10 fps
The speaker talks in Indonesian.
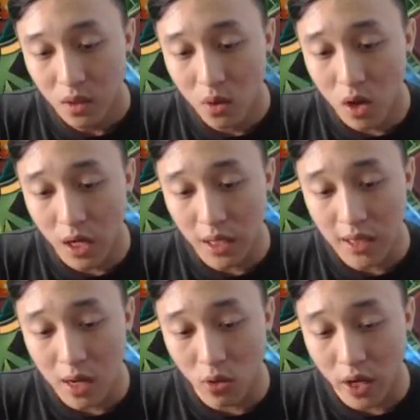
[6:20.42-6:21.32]
Gue ngeliat
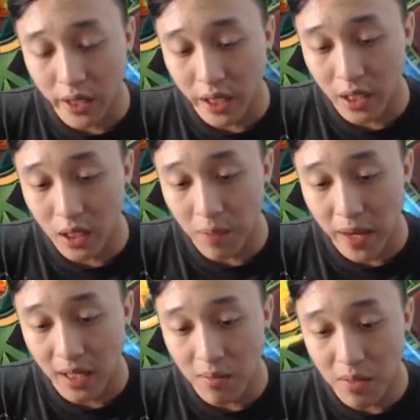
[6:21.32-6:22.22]
Kagura kayak gini
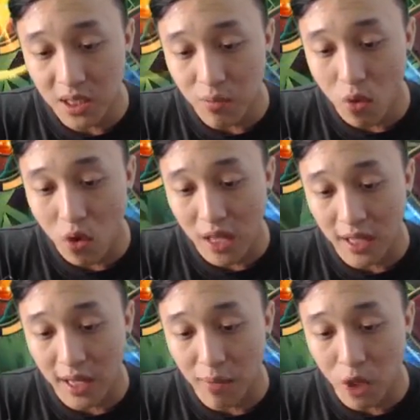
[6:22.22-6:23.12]
paling lemes nih Bukan
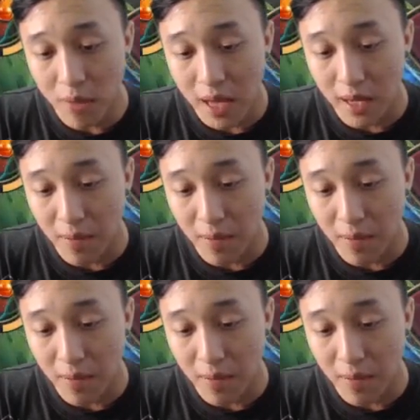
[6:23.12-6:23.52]
lemon malah